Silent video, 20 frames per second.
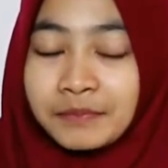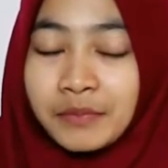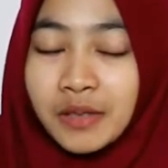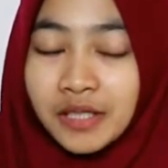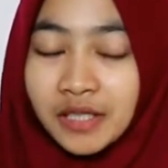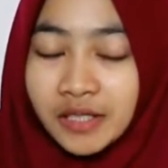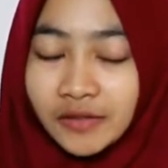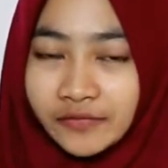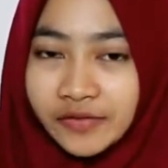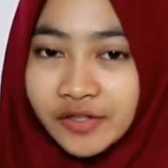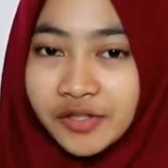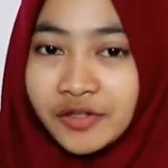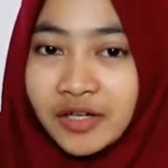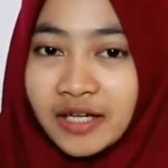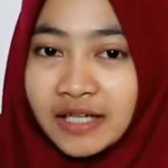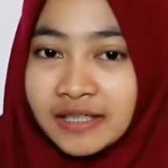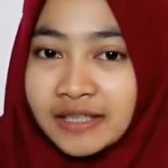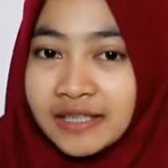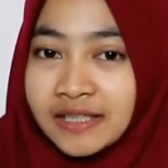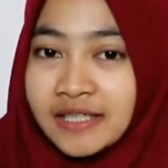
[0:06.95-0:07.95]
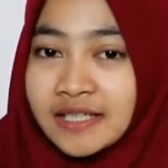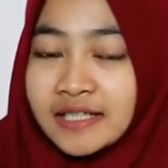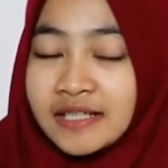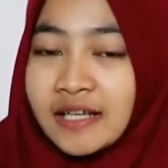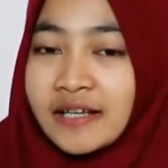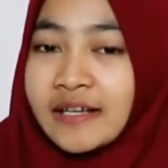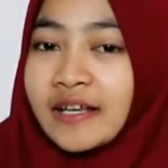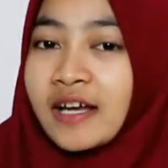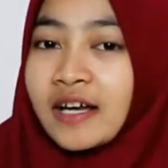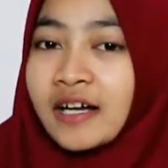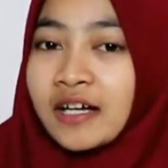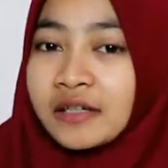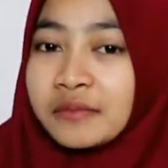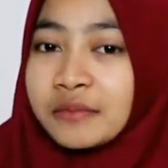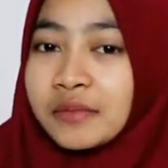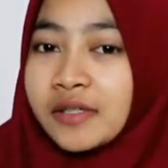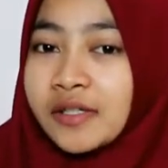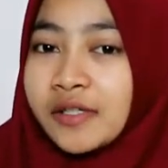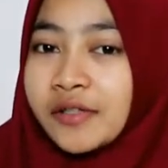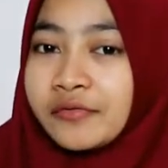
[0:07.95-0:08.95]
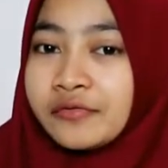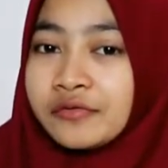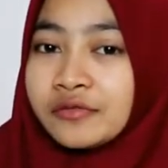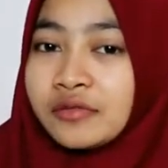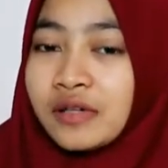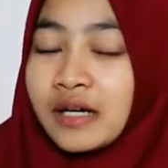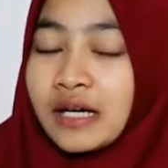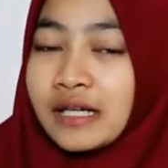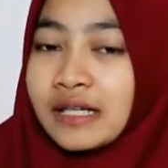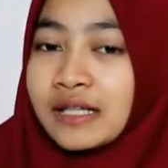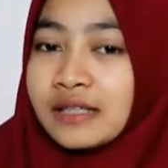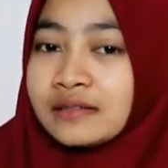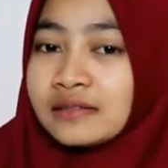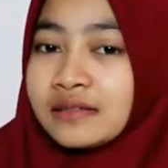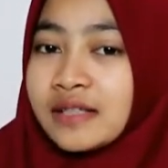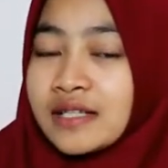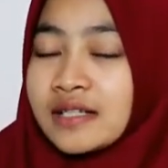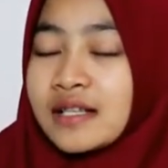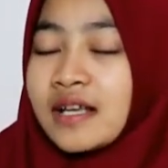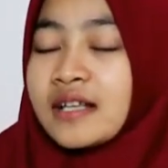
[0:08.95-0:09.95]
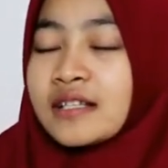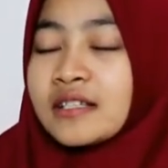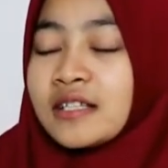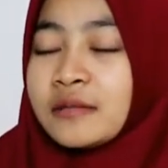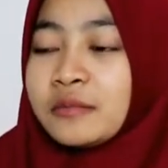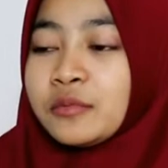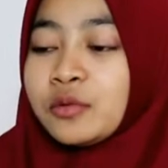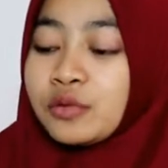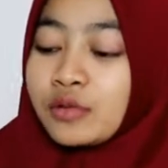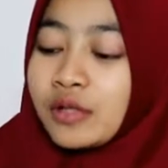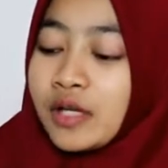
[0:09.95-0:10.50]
Pada video kali ini saya akan mereview alat tes asam